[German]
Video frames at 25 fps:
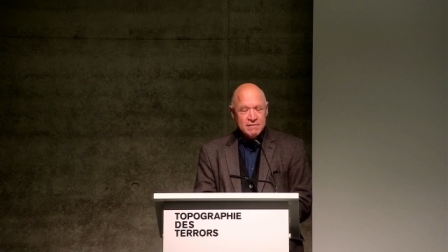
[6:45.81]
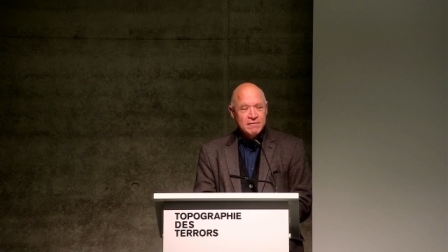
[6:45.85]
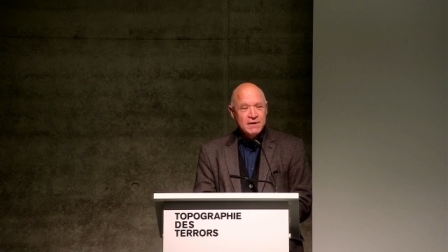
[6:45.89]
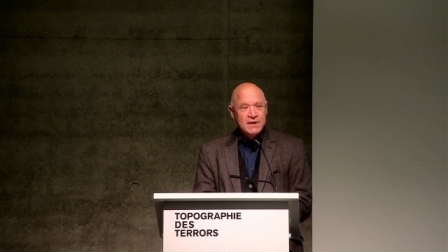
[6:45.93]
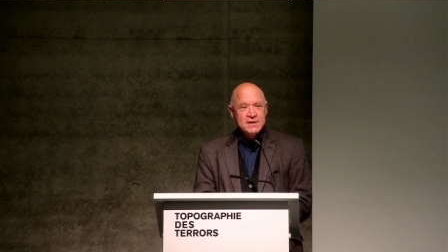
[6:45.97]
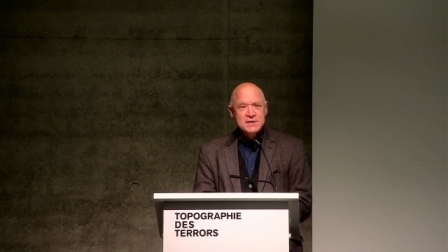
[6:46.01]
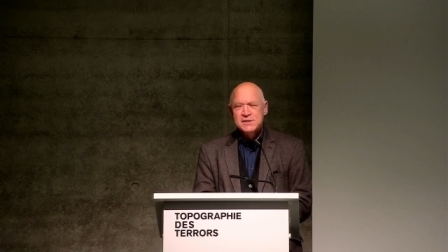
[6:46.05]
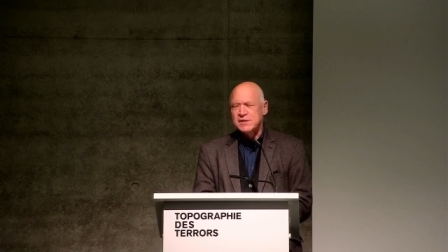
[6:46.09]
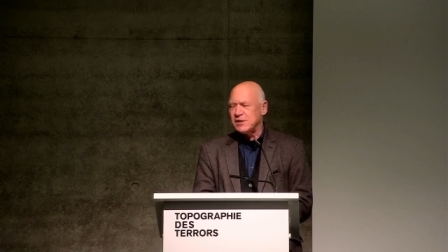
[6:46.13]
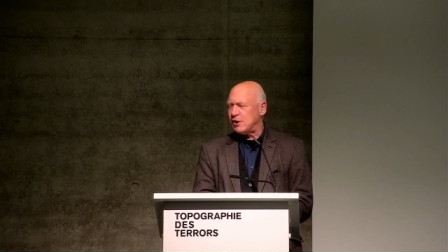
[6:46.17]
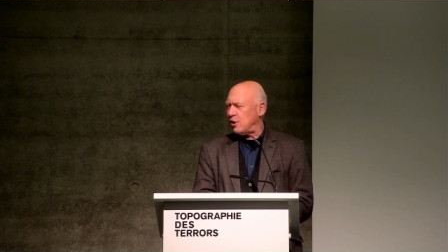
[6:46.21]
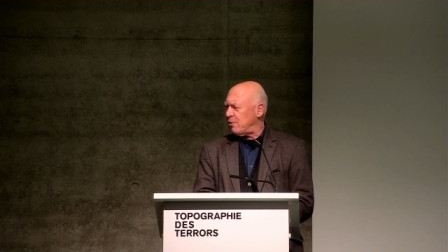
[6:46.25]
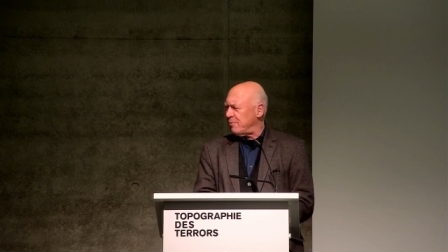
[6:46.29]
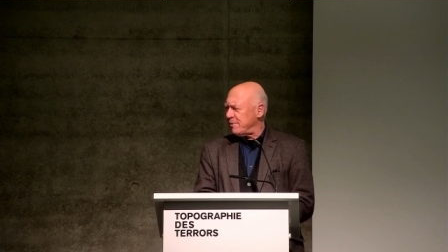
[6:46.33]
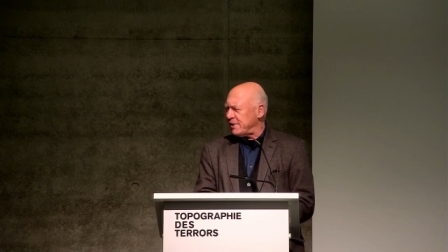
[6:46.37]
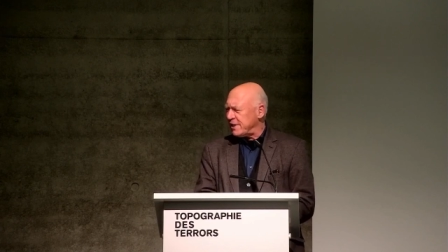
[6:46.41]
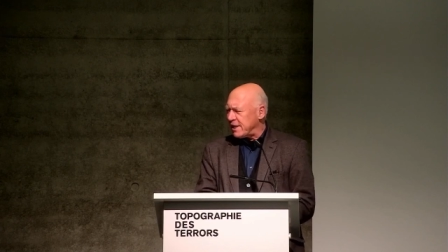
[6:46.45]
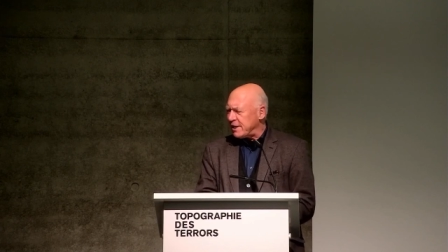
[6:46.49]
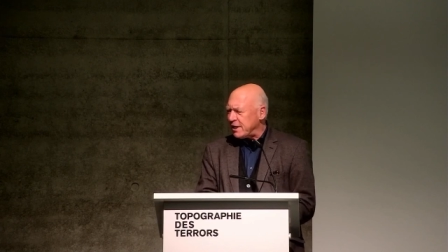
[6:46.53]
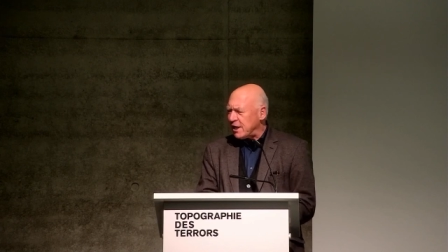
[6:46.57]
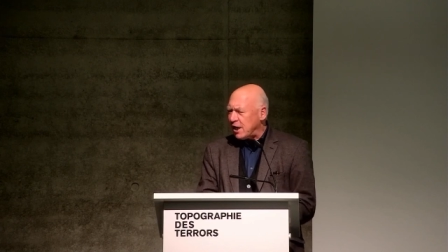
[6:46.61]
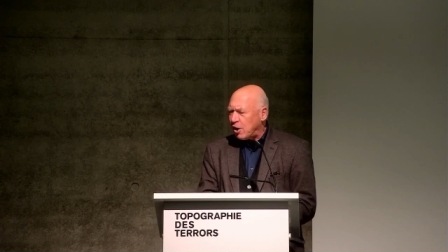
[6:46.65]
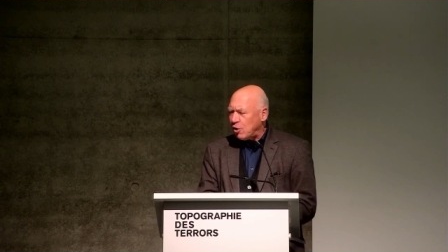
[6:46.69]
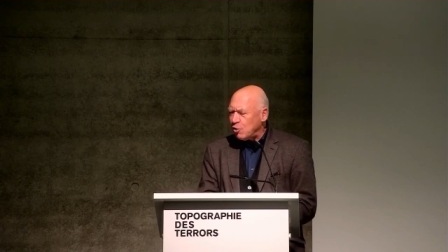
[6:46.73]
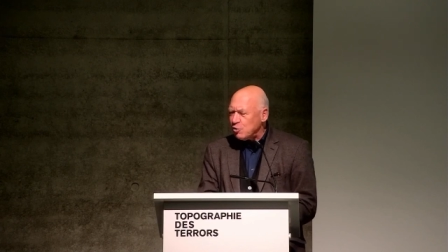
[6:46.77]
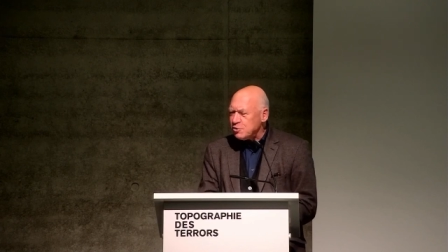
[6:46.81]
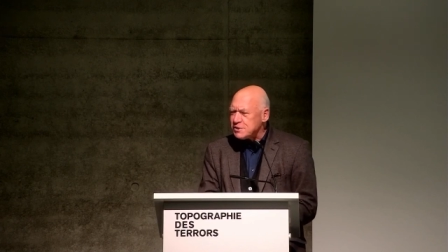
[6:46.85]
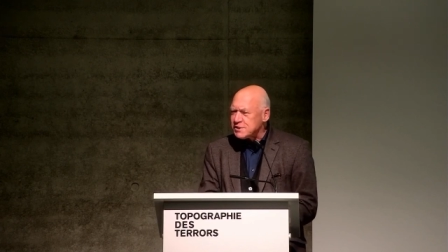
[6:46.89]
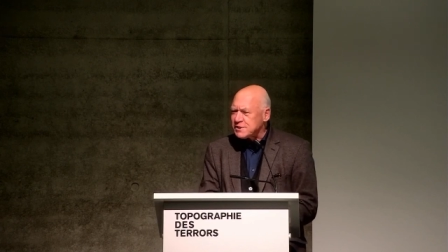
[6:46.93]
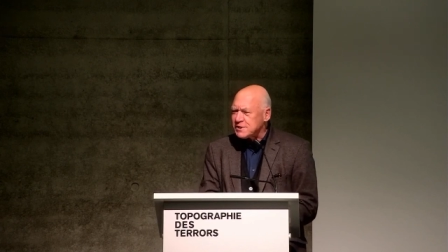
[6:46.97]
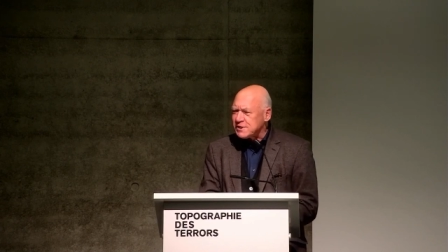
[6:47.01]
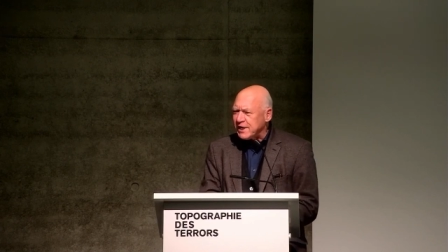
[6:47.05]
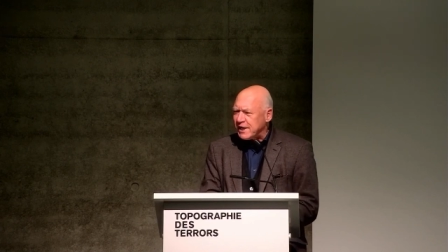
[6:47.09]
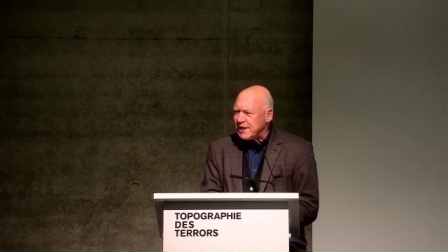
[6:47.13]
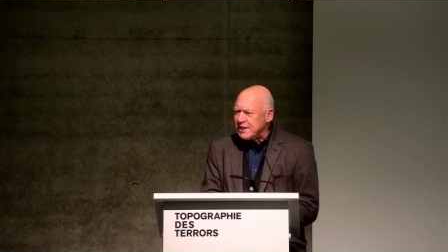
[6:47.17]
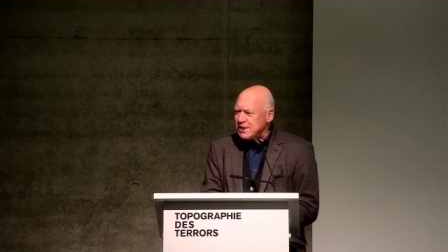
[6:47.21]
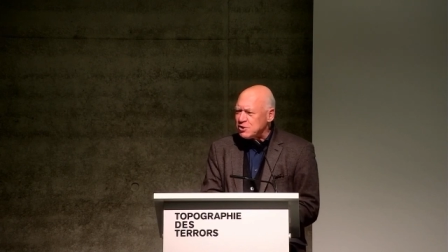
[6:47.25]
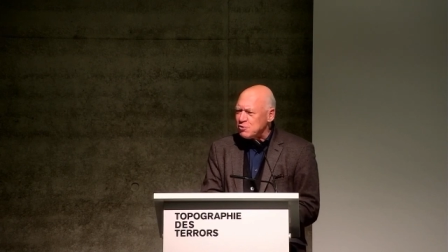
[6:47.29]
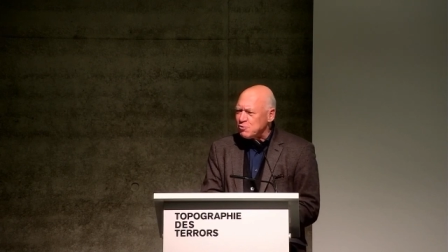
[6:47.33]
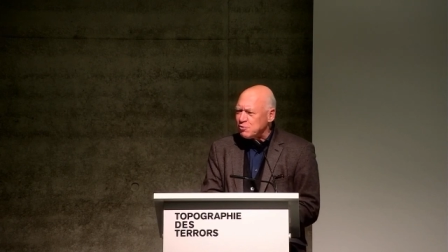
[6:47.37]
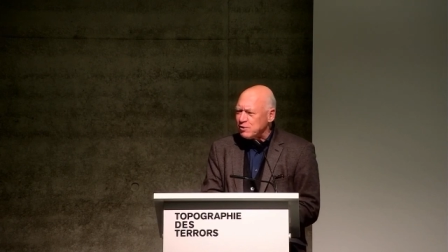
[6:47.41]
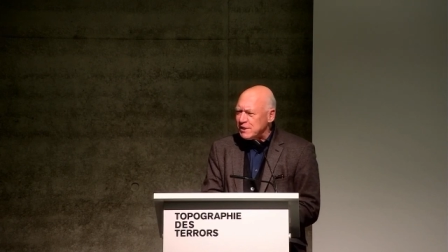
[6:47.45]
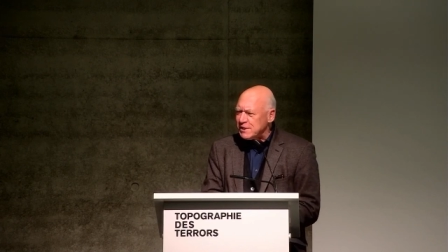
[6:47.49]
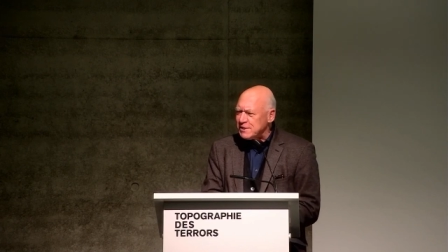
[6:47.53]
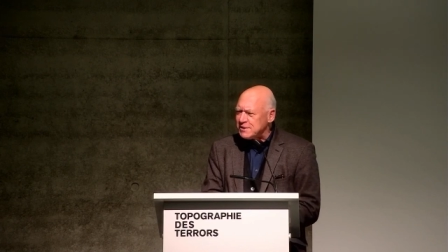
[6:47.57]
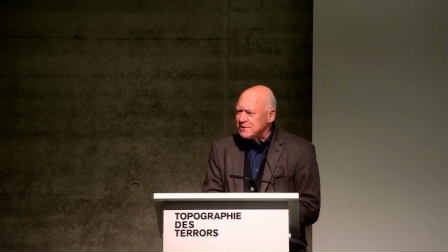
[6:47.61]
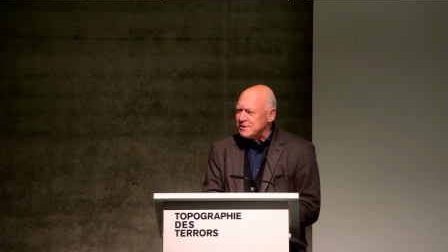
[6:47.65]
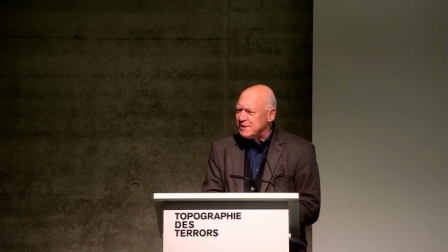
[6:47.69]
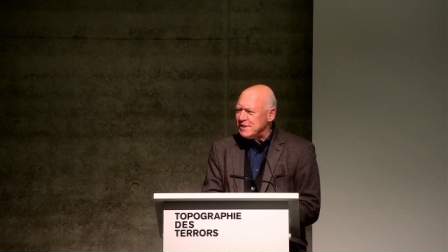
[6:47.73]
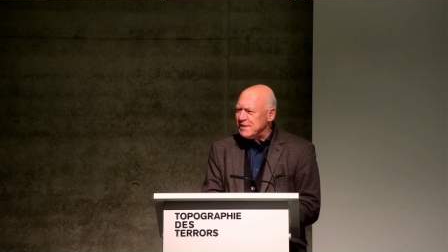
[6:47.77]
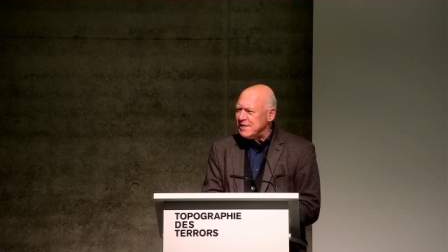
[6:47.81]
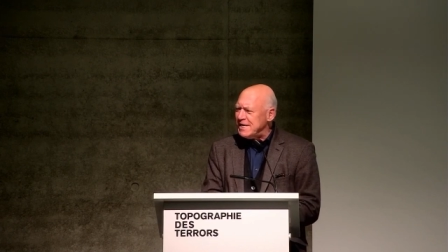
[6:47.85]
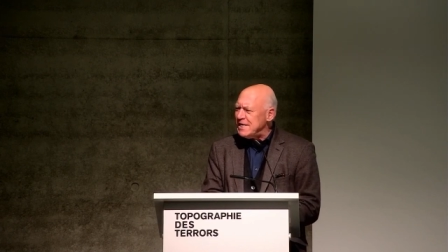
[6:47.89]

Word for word: was, glaube ich, eine Auszeichnung ist,